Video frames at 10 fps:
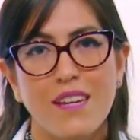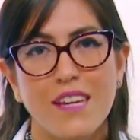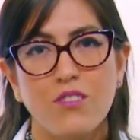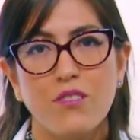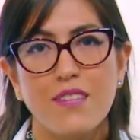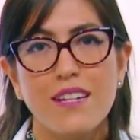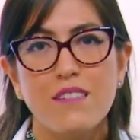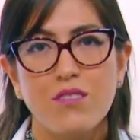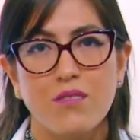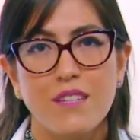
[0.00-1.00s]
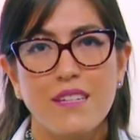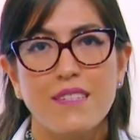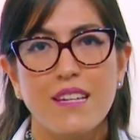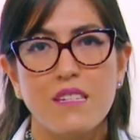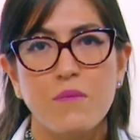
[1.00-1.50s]
En total son
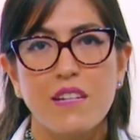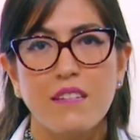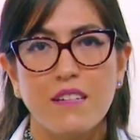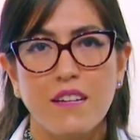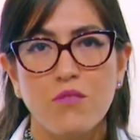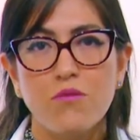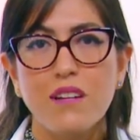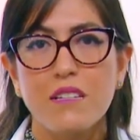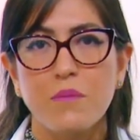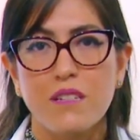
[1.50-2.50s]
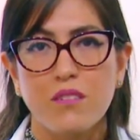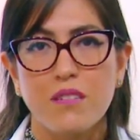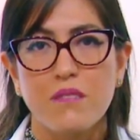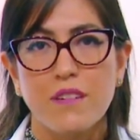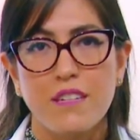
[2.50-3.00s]
6.031 las
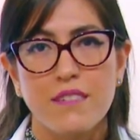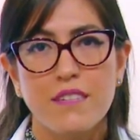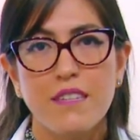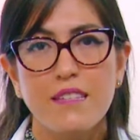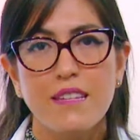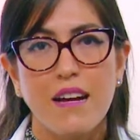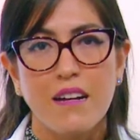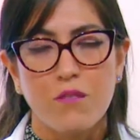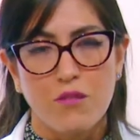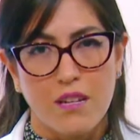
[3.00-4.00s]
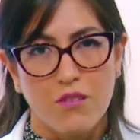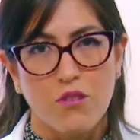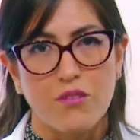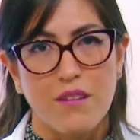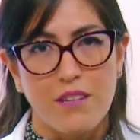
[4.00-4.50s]
personas fallecidas a causa del
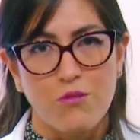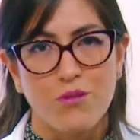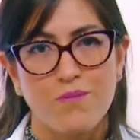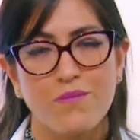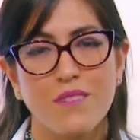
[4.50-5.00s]
coronavirus.